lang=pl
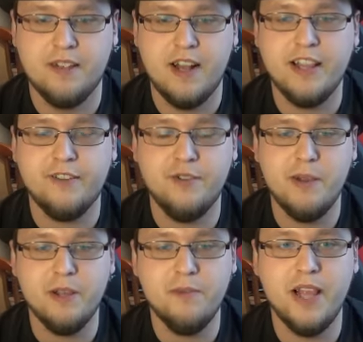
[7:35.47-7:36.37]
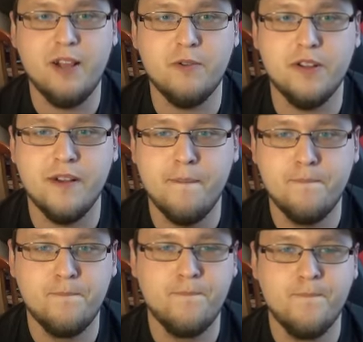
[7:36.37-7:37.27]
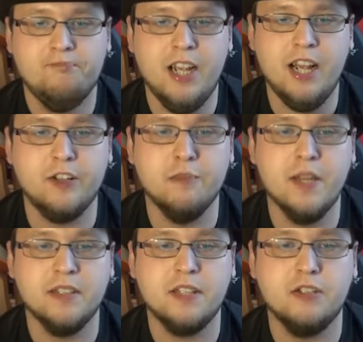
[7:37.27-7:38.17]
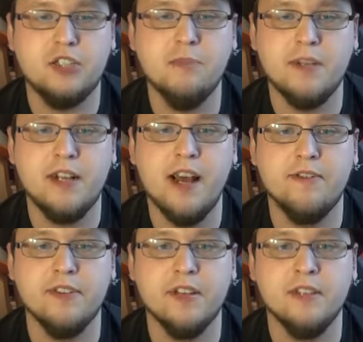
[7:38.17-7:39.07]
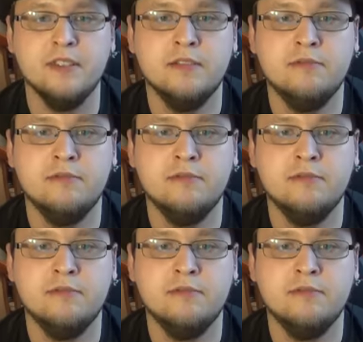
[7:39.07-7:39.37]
A tak w sumie to mi na chuj, to? Aha, to miałem zatrzymać lawę.